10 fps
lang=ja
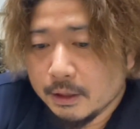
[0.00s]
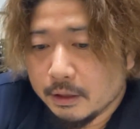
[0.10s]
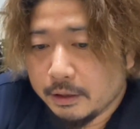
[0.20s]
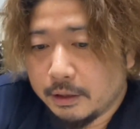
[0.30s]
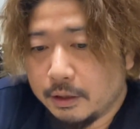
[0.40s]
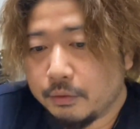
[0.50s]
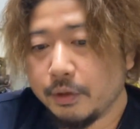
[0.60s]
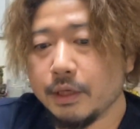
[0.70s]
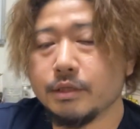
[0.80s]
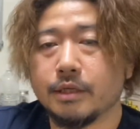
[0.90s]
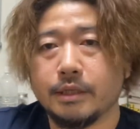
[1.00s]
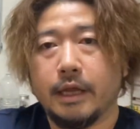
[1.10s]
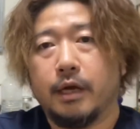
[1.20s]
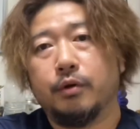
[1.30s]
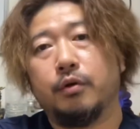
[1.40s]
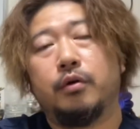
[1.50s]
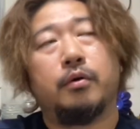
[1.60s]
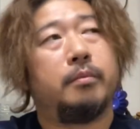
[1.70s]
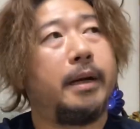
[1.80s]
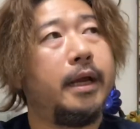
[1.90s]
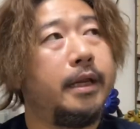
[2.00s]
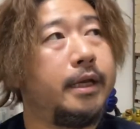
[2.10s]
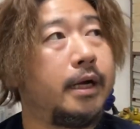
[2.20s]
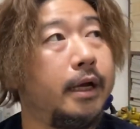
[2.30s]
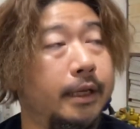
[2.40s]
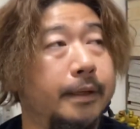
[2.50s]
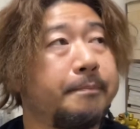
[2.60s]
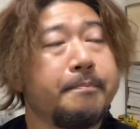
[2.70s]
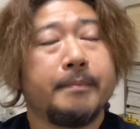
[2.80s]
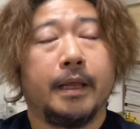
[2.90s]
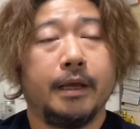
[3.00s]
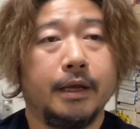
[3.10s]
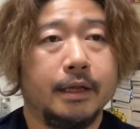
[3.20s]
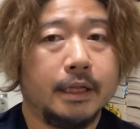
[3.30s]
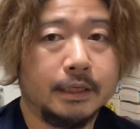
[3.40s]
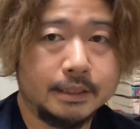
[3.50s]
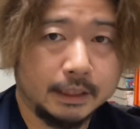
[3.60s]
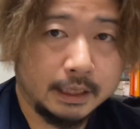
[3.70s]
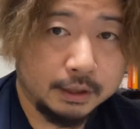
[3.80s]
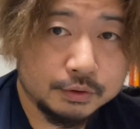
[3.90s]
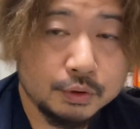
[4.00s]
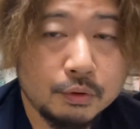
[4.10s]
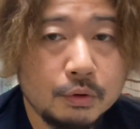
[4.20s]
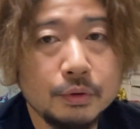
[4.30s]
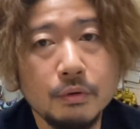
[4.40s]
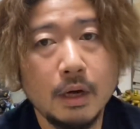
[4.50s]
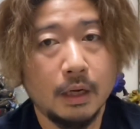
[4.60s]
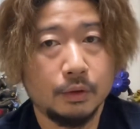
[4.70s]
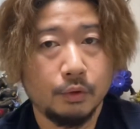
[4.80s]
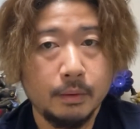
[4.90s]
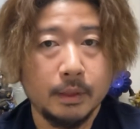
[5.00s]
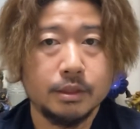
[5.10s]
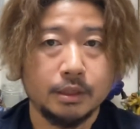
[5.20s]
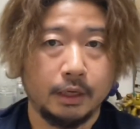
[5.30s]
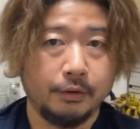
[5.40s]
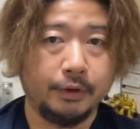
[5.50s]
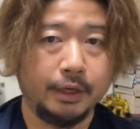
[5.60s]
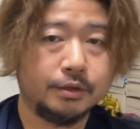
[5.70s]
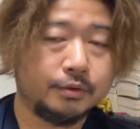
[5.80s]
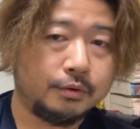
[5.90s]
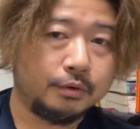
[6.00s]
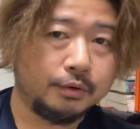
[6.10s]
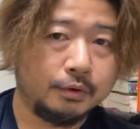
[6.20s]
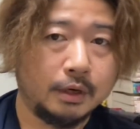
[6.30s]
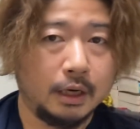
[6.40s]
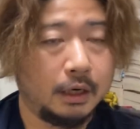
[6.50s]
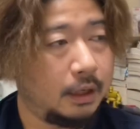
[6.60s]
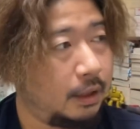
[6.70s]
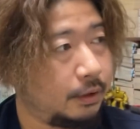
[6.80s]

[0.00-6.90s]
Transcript: えー、とりあえずですね、あのー、前2回、えー、何でしたっけあの、走行動画撮りましたよね。走行動画。